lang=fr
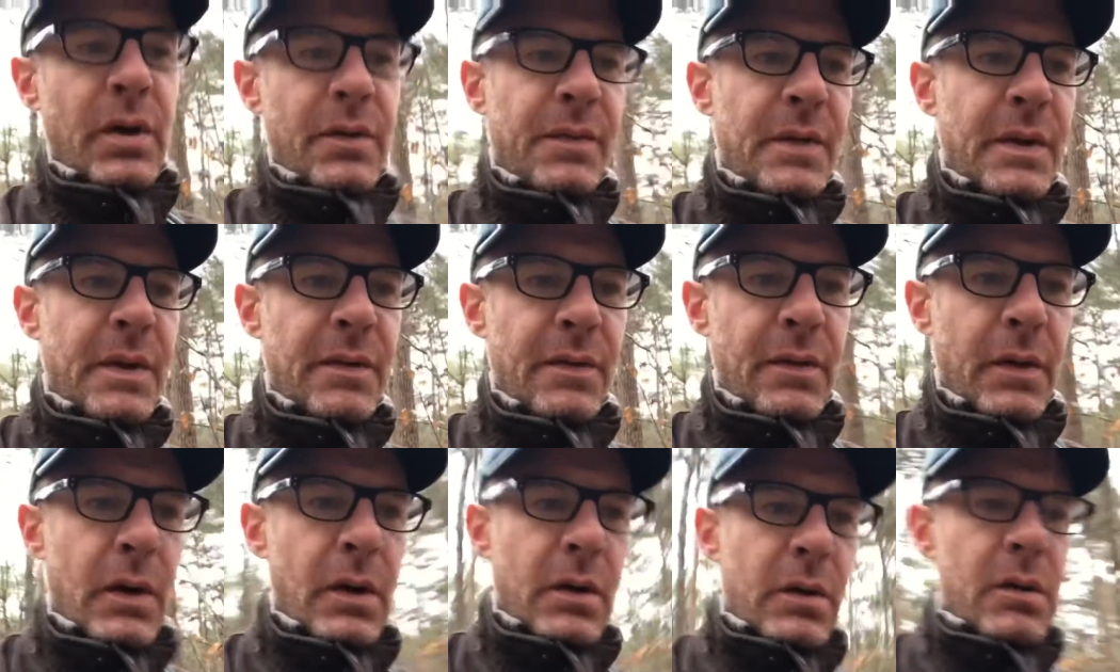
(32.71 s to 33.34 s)

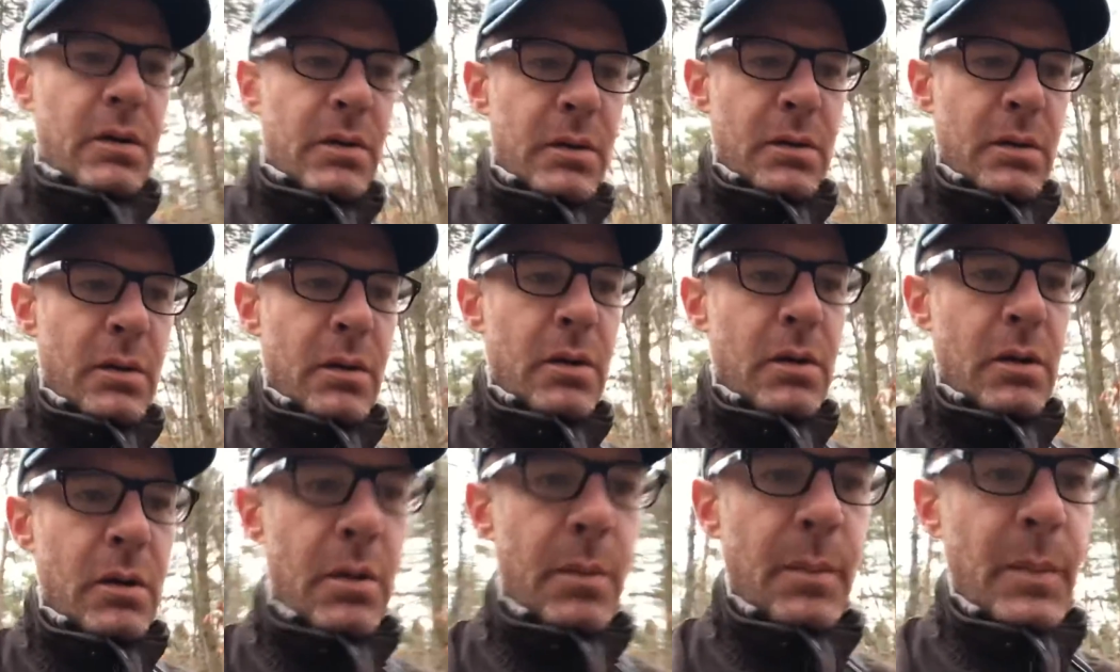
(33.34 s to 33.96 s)
vivre euh,
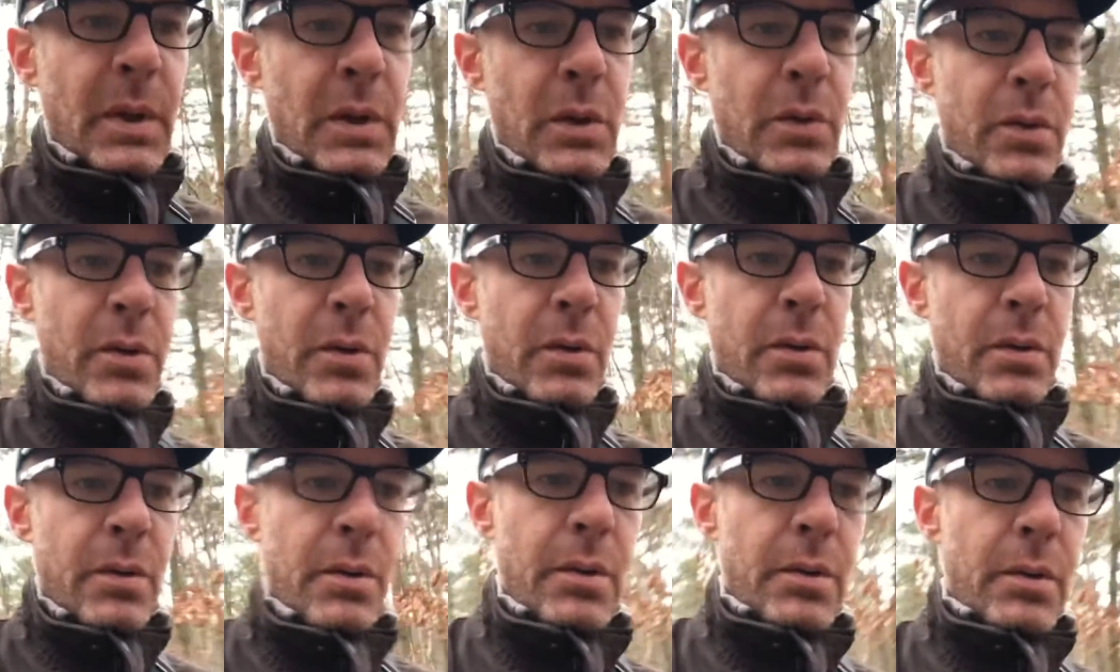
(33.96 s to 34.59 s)
en milieu
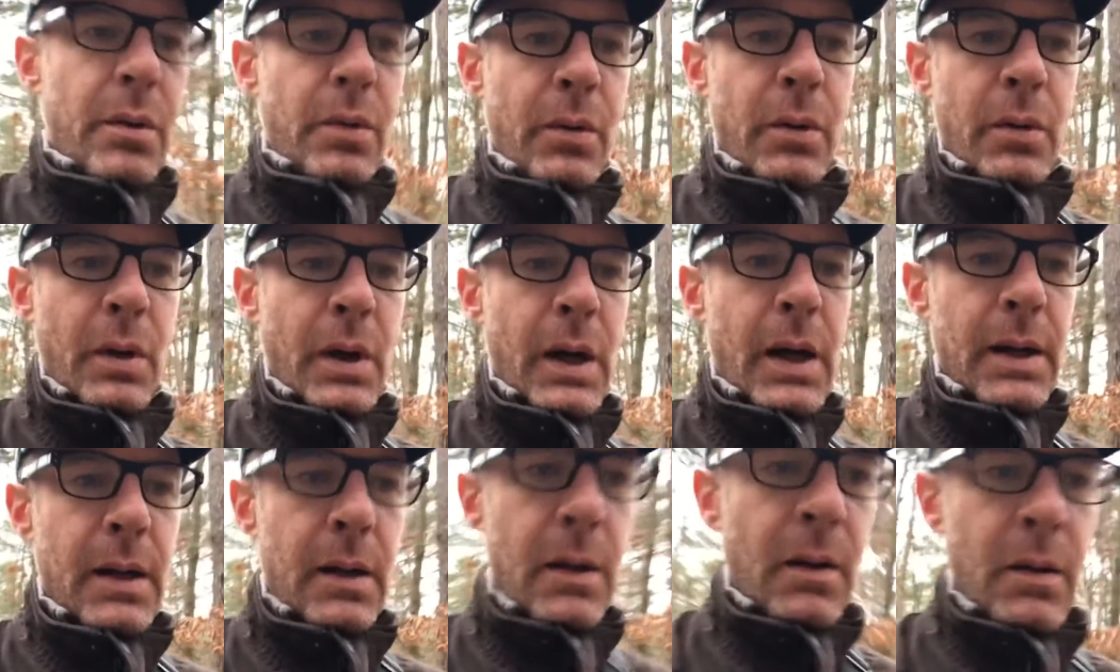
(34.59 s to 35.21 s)
euh,
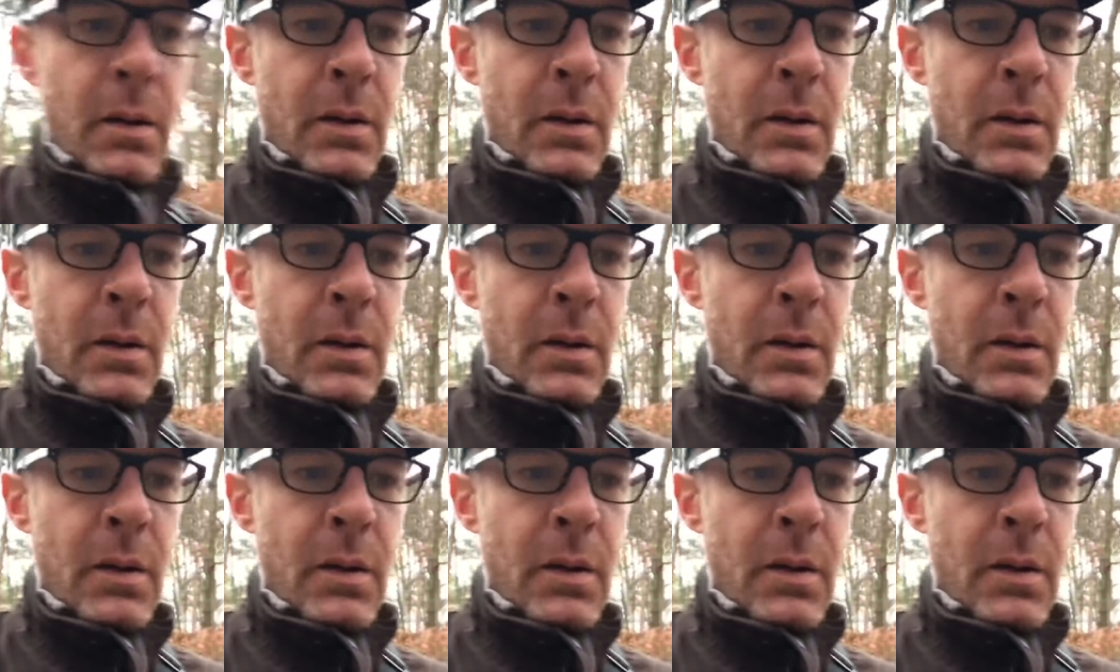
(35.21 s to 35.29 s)
rural.